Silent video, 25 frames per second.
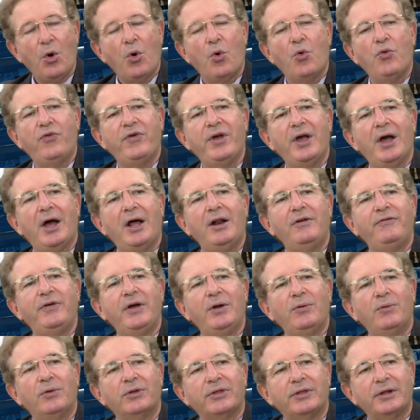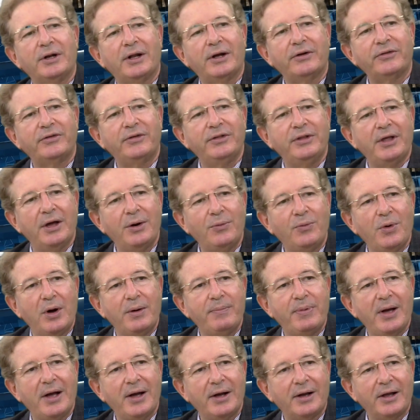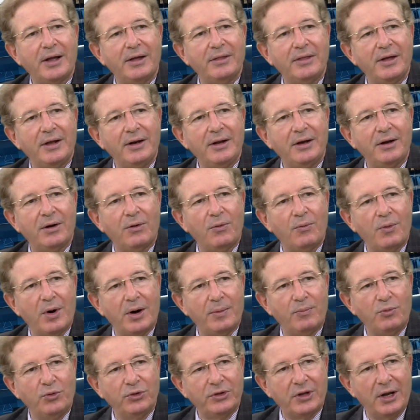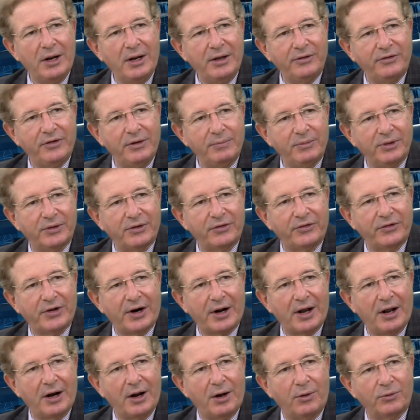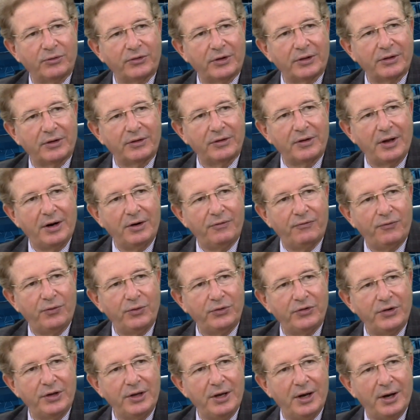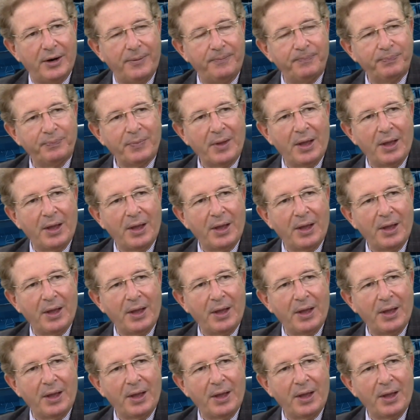وفي 2012 دار وباء كذلك هو متلازمه الشرق الاوسط التنفسيه